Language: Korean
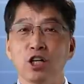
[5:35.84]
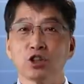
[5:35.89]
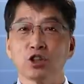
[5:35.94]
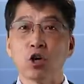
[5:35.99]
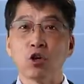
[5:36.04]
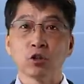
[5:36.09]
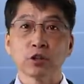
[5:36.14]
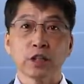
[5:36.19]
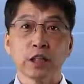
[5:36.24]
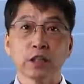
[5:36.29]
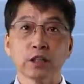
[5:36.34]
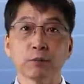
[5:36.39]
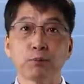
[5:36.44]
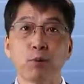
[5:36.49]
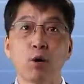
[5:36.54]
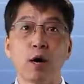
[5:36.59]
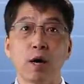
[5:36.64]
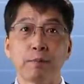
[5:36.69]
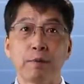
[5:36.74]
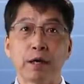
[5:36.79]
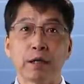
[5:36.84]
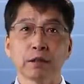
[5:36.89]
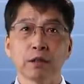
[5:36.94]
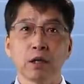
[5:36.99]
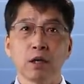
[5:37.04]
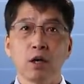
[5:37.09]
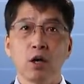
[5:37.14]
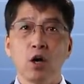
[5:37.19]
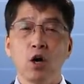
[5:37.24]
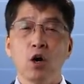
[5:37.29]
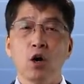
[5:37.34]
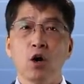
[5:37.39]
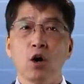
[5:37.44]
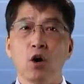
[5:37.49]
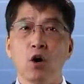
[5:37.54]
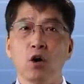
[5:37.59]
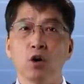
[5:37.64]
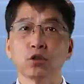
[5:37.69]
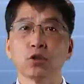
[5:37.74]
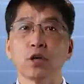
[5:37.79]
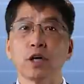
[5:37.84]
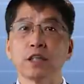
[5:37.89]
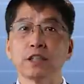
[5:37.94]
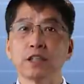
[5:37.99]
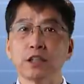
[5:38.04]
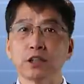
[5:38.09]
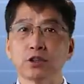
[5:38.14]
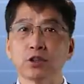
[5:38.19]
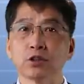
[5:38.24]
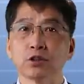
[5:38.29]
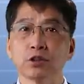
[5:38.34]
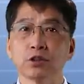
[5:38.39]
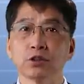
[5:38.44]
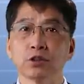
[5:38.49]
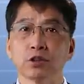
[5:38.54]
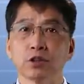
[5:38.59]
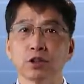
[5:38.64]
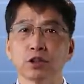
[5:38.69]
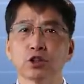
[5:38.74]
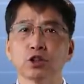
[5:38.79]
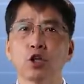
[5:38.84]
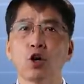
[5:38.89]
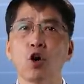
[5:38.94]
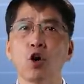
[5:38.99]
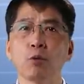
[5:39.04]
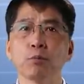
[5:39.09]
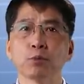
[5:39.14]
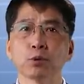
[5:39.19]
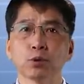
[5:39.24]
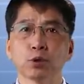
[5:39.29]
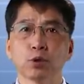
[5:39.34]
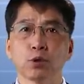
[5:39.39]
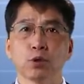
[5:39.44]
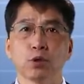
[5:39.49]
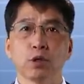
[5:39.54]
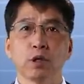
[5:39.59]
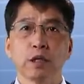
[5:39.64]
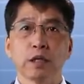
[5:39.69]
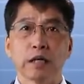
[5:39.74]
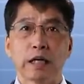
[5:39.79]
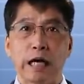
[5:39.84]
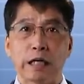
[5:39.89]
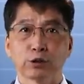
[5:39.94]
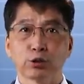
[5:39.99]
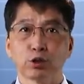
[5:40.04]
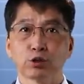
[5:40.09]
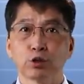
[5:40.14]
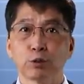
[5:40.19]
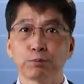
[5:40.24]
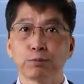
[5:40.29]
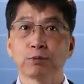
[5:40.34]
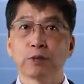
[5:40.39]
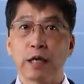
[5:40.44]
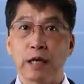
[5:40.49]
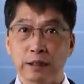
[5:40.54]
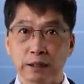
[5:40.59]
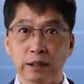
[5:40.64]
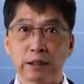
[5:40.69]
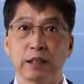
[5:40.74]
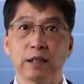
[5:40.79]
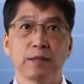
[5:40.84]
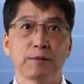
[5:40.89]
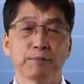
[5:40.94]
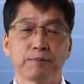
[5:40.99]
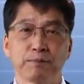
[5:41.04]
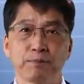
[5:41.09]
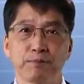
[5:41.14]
성대를 포함한 언어의 지적 능력을 처음부터 갖췄을 뿐 아니라